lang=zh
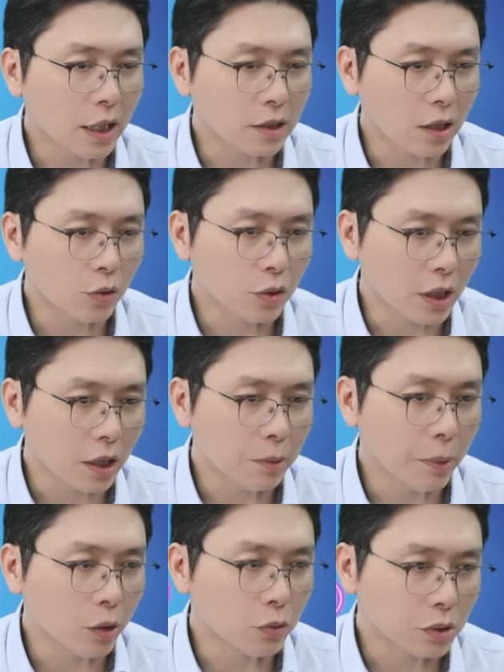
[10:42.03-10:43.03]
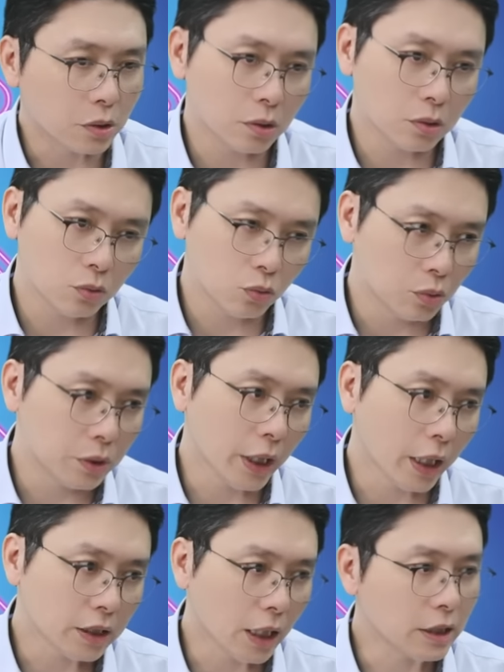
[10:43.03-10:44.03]
上柜涨一百五十五
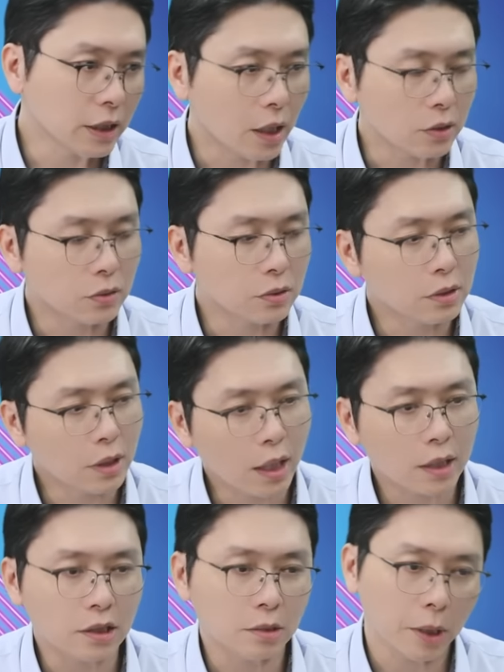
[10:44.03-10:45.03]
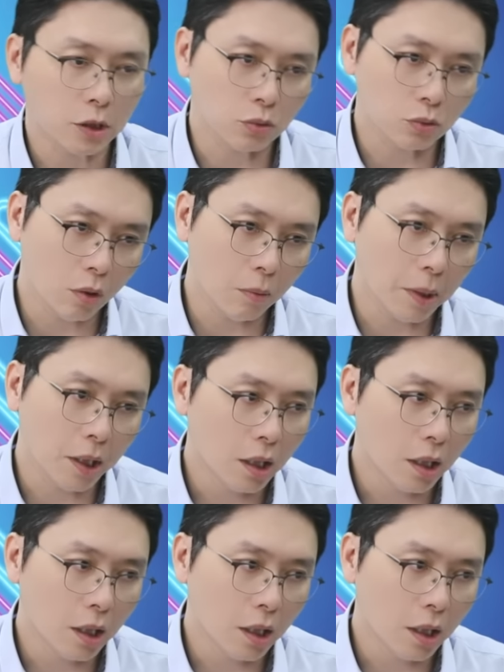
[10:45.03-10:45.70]
家，加起来就是大概四百出头嘛。